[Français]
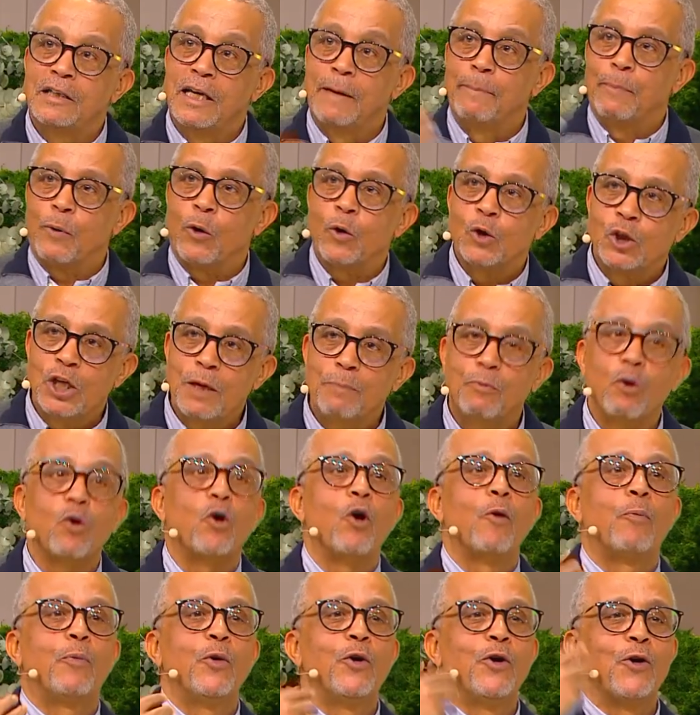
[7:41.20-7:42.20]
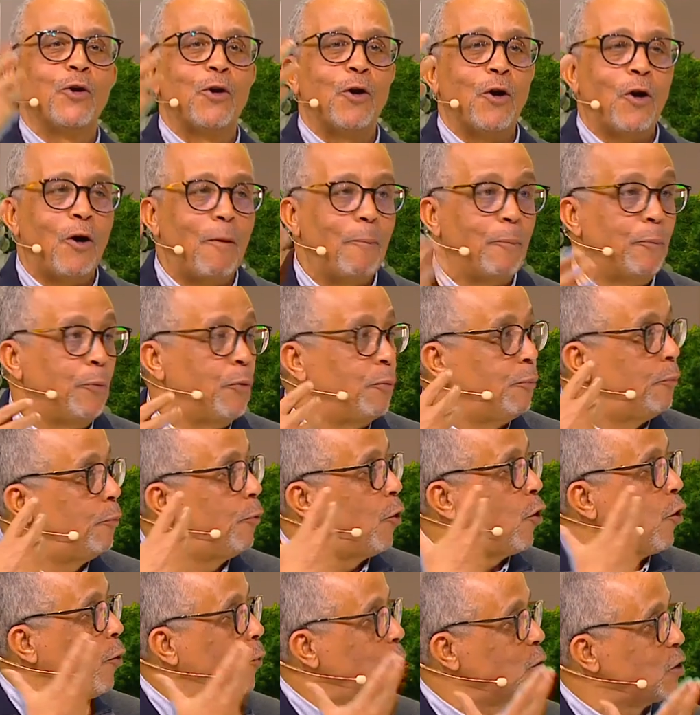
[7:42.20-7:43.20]
des projets beaucoup plus grands,
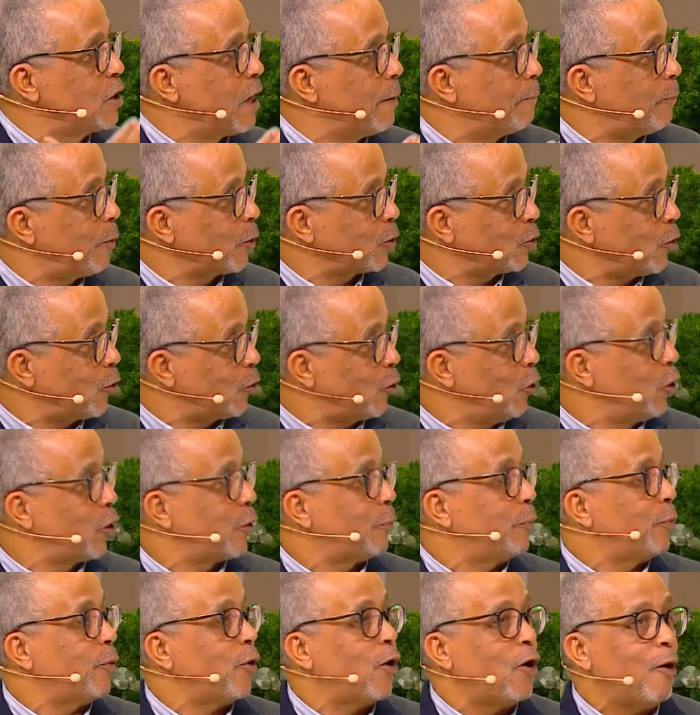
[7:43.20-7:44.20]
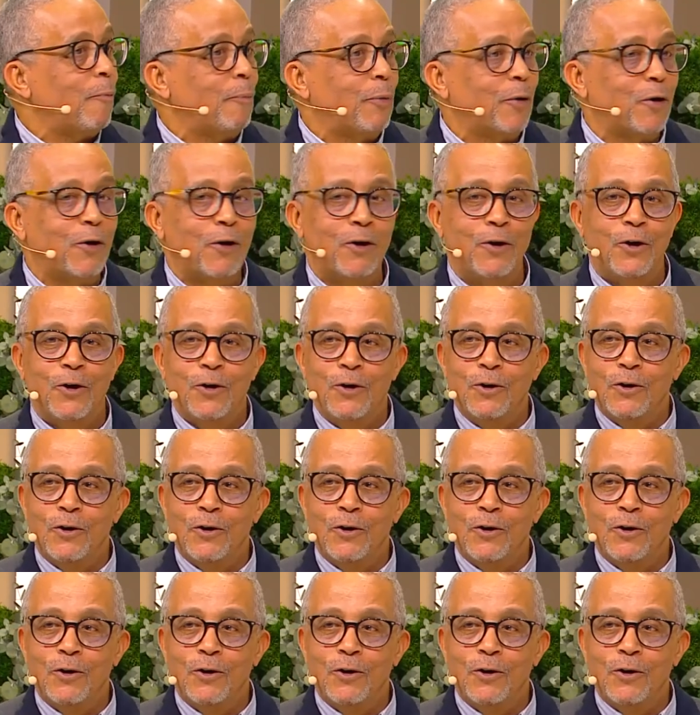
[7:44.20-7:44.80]
beaucoup plus importants que leur propre,